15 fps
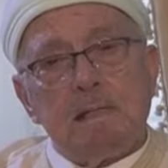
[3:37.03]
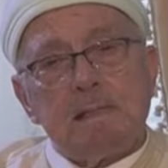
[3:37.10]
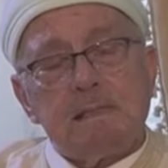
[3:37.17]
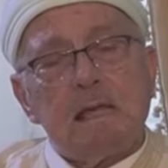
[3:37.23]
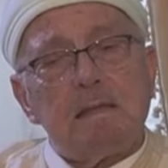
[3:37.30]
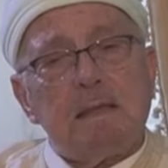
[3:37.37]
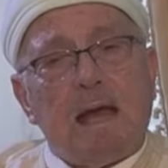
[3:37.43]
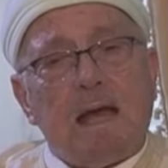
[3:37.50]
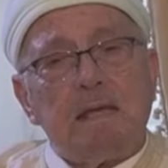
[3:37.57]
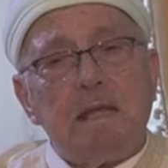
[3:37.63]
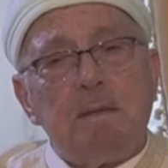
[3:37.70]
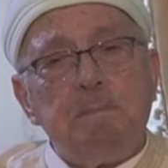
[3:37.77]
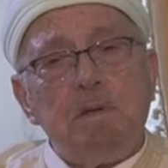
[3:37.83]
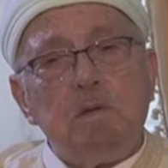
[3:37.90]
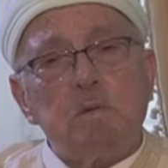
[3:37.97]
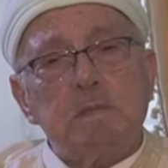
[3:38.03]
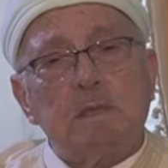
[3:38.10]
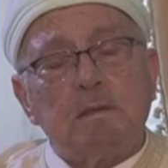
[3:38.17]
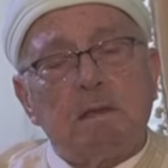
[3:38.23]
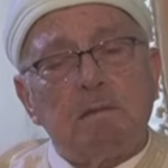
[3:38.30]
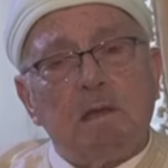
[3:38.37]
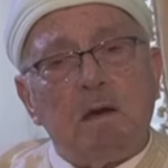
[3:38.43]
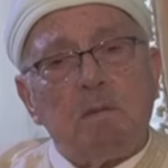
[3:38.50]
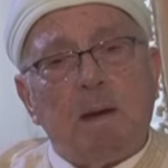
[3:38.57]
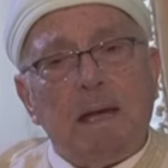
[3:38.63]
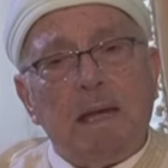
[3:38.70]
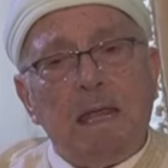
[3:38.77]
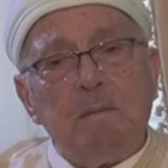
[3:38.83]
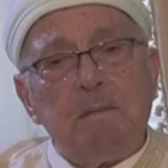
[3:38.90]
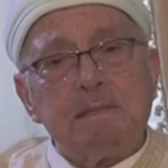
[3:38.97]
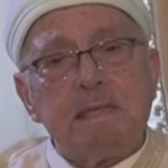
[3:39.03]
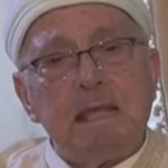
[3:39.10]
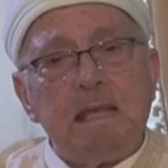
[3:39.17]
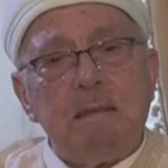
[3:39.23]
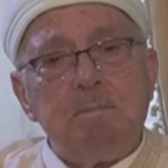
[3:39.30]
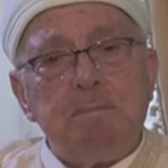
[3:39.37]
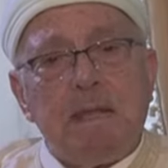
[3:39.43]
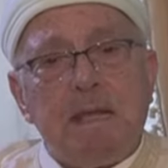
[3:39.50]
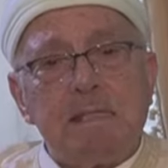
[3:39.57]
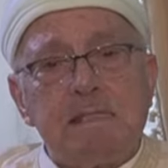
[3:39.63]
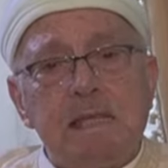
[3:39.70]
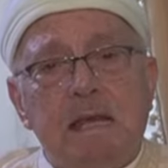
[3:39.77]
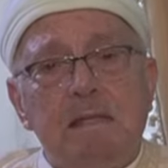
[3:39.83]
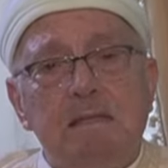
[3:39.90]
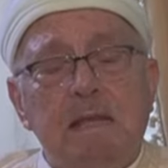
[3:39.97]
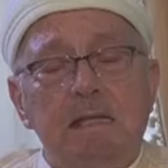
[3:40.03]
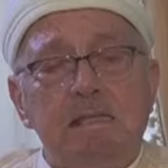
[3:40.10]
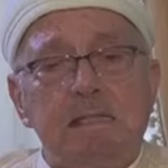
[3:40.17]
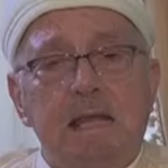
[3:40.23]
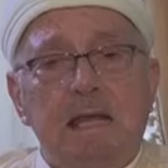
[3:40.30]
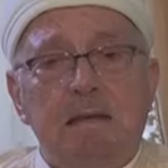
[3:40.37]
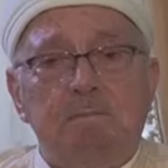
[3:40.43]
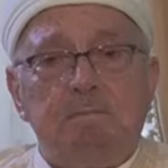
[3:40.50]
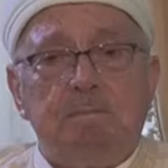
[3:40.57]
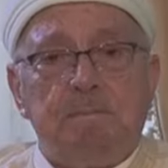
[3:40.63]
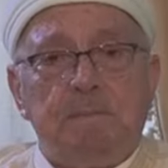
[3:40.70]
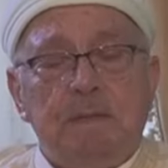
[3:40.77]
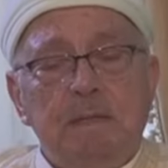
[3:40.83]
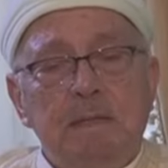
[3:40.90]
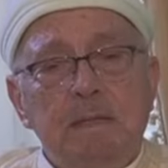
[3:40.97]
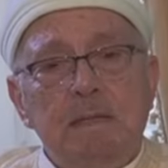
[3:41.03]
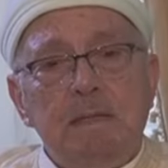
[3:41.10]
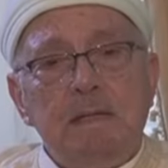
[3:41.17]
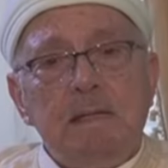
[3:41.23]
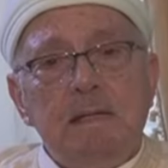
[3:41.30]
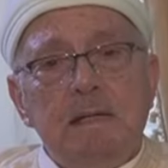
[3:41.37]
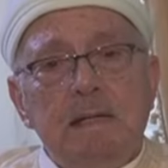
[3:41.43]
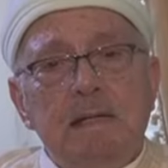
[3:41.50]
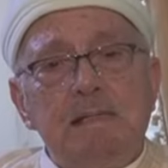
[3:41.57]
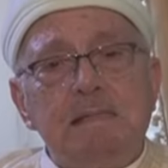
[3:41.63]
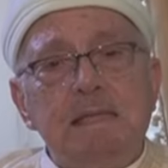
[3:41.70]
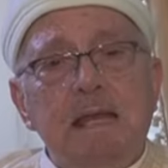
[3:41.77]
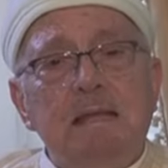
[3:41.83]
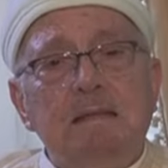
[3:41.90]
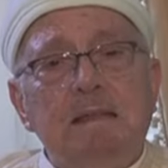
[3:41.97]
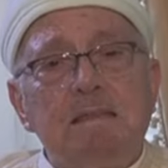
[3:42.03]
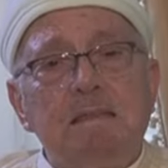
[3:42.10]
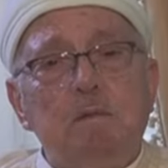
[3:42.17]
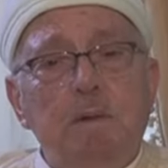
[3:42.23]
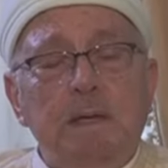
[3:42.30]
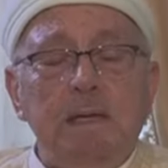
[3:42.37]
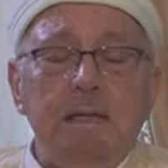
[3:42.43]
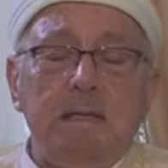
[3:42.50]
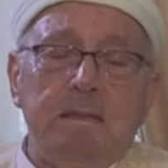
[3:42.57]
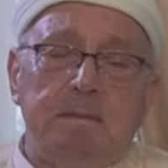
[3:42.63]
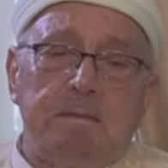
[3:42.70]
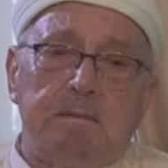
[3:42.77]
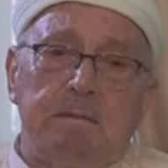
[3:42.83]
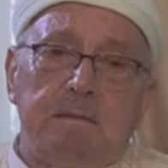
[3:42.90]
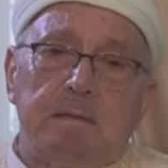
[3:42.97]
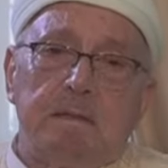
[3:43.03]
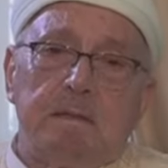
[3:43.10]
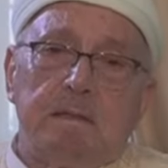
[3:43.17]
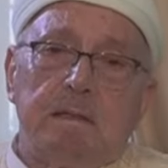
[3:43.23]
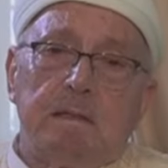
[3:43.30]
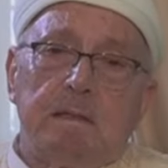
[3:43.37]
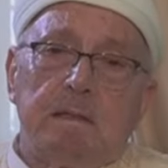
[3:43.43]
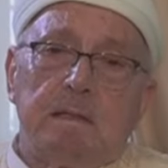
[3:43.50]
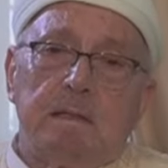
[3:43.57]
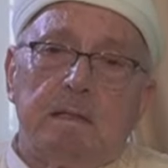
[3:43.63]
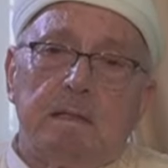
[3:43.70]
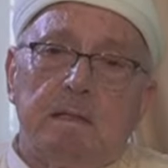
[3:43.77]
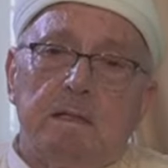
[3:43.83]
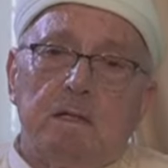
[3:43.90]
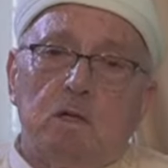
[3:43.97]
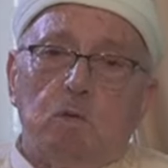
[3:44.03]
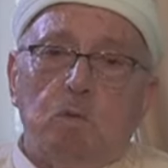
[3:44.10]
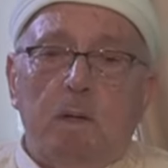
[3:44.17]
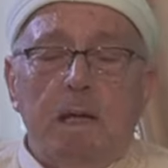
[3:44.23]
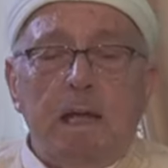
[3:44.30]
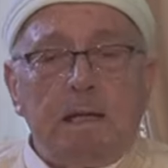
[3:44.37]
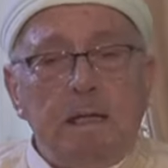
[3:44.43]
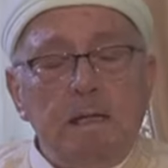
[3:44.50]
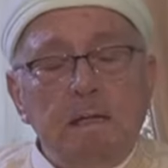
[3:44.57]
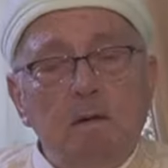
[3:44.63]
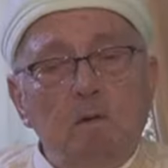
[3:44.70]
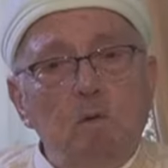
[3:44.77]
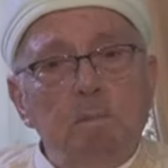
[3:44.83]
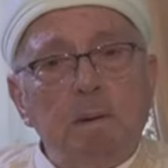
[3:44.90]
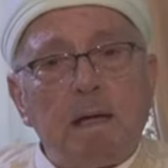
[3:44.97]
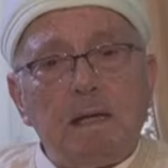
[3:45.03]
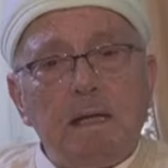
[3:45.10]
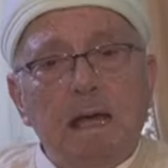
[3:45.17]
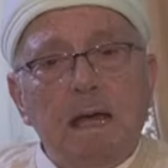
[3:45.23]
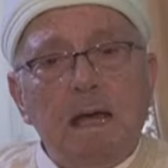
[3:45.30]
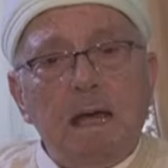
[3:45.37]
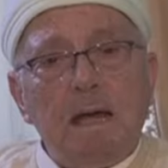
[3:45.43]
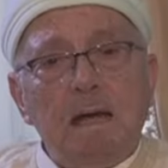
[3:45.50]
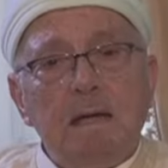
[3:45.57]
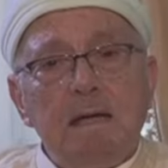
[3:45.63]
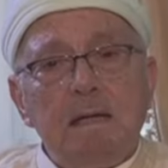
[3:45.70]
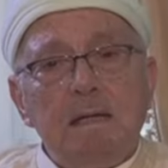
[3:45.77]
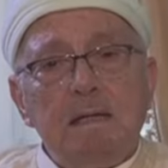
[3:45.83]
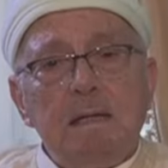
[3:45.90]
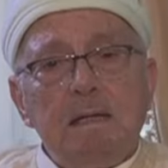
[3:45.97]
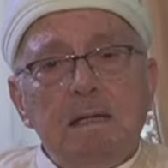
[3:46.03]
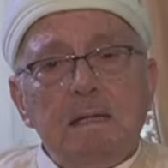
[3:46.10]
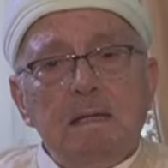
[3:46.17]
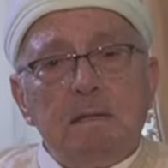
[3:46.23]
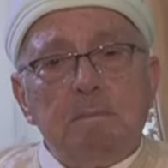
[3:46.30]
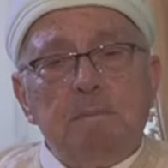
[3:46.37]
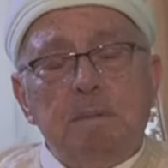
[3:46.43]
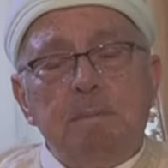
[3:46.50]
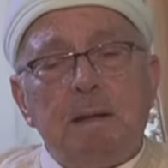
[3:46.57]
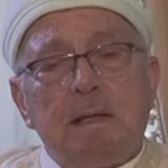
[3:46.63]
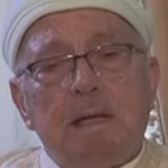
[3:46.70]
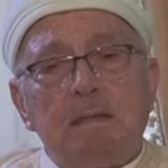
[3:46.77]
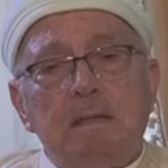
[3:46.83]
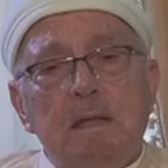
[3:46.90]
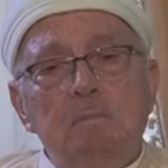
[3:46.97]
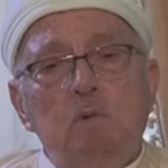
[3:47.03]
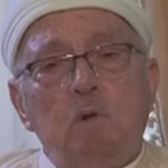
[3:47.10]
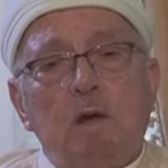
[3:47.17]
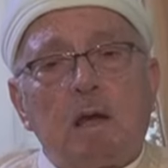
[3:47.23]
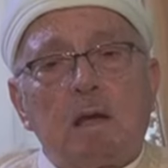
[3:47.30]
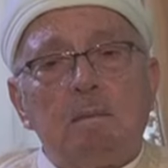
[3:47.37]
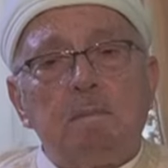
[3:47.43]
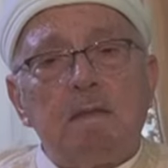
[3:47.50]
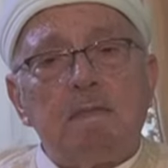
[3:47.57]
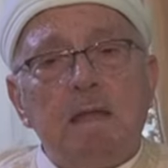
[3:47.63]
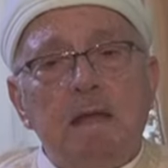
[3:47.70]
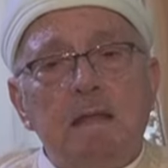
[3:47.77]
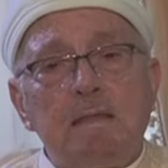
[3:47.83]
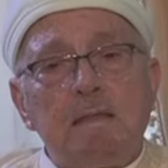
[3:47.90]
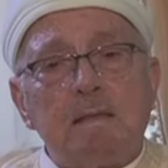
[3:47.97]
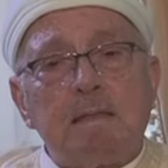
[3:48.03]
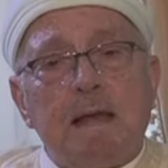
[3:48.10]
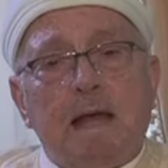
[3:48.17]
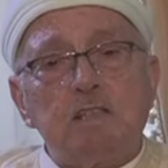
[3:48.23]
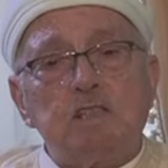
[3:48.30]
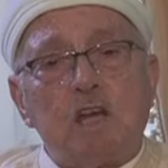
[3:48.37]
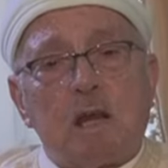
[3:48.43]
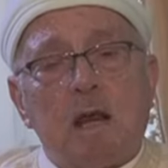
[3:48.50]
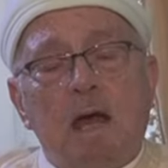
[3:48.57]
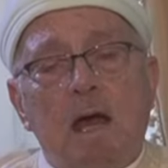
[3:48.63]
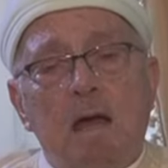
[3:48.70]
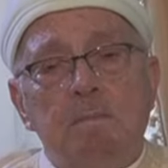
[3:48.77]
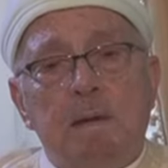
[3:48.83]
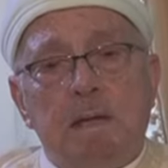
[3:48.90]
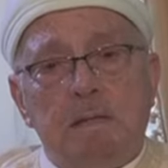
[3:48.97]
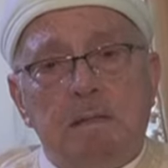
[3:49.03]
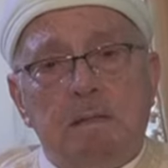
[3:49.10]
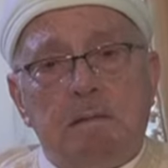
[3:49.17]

صدع النبي صلى الله عليه وسلم برسالة الإسلام رسالة التوحيد ولكنه بقي بمكة المكرمة ثلاثة عشر عاما